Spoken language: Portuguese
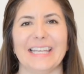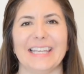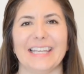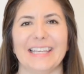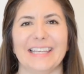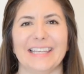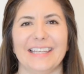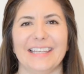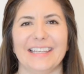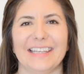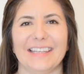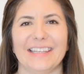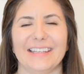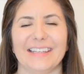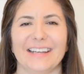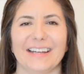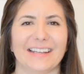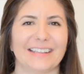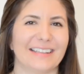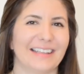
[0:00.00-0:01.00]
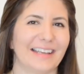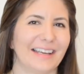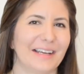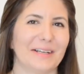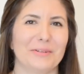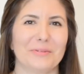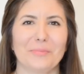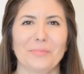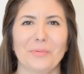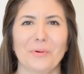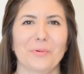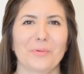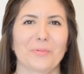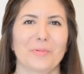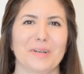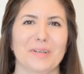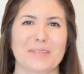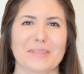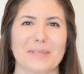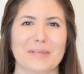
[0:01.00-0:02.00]
e até um
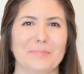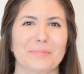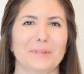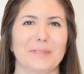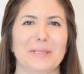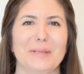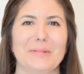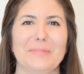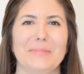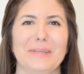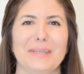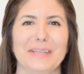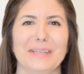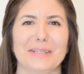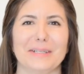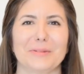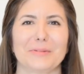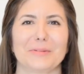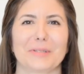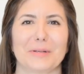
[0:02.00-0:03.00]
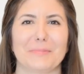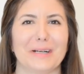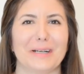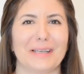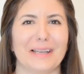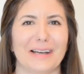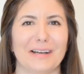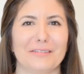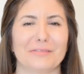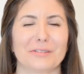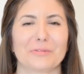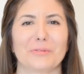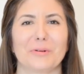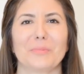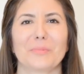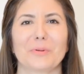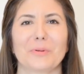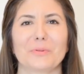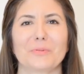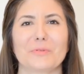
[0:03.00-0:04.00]
pouco antes da pandemia eu trabalhava com
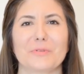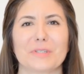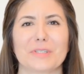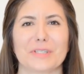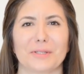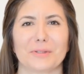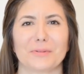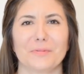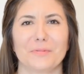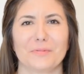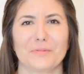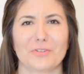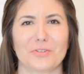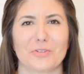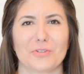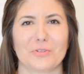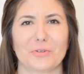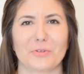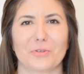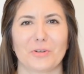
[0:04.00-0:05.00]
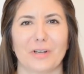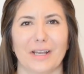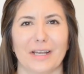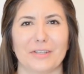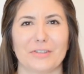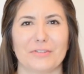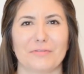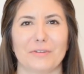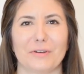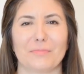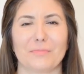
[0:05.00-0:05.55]
a produção de chocolate,